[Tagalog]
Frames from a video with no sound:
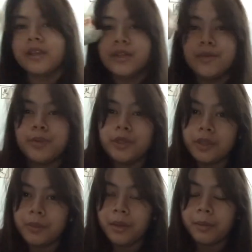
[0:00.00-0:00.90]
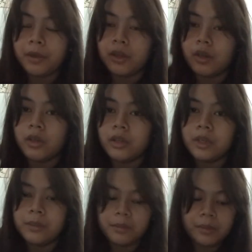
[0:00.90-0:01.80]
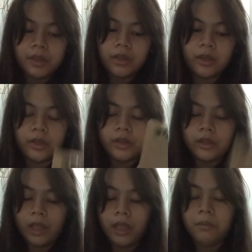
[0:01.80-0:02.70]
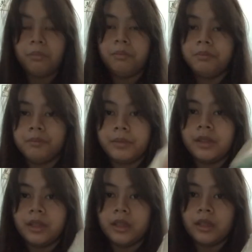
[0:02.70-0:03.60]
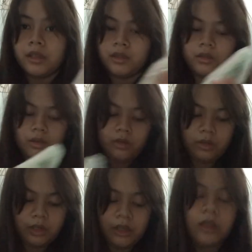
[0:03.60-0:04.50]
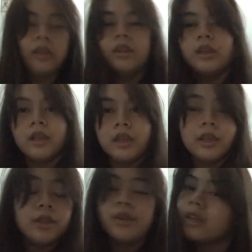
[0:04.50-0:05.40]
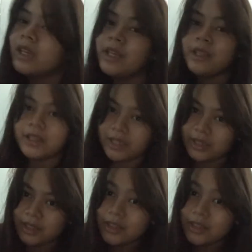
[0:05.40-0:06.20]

Yung photo paper ko, na ipiprint ko. Yung tape, pandikit ko. And yung glitters.